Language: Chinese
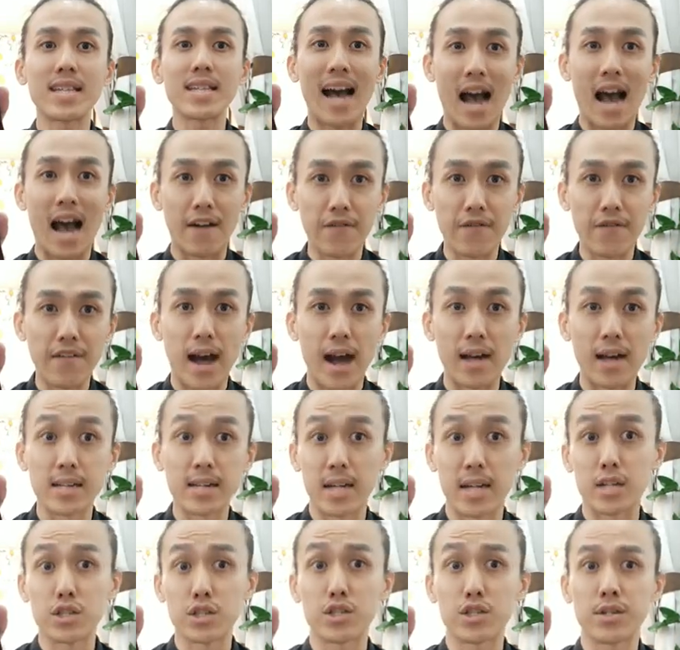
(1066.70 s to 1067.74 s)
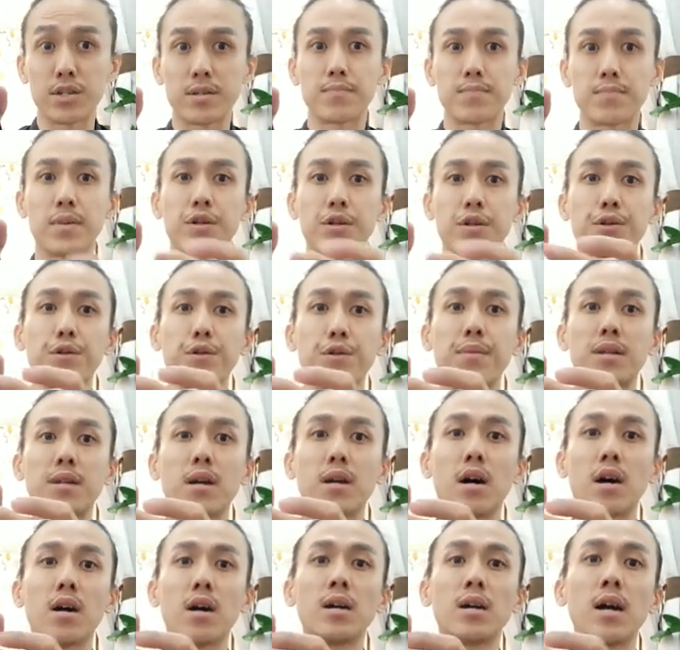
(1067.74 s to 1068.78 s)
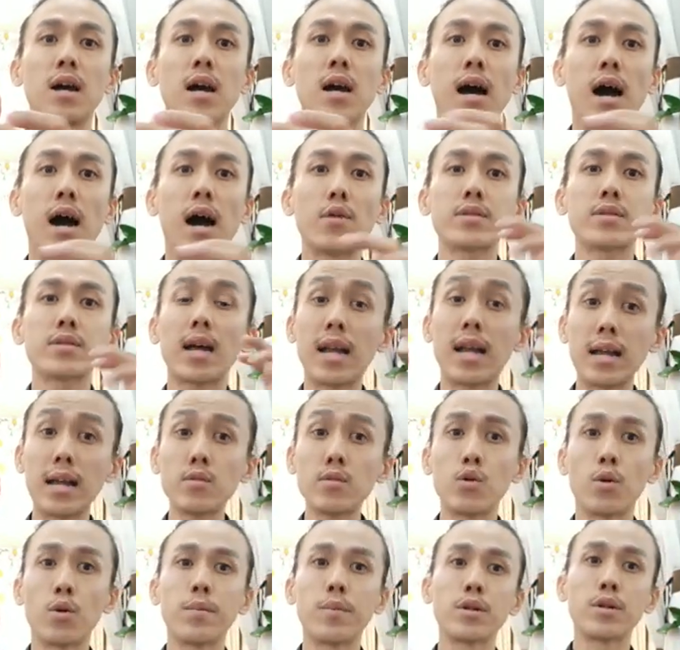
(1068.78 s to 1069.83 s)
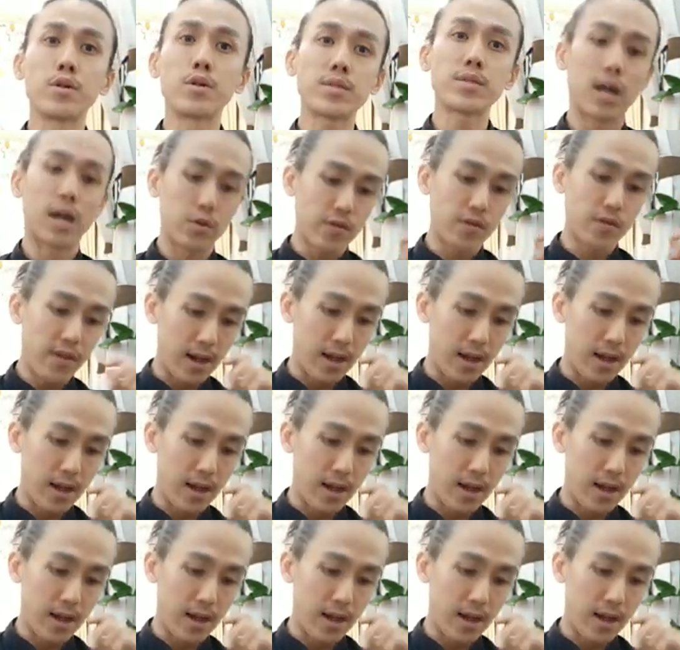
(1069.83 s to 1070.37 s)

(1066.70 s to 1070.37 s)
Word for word: 长发，男生朋友们哦。好，当然，我们留长头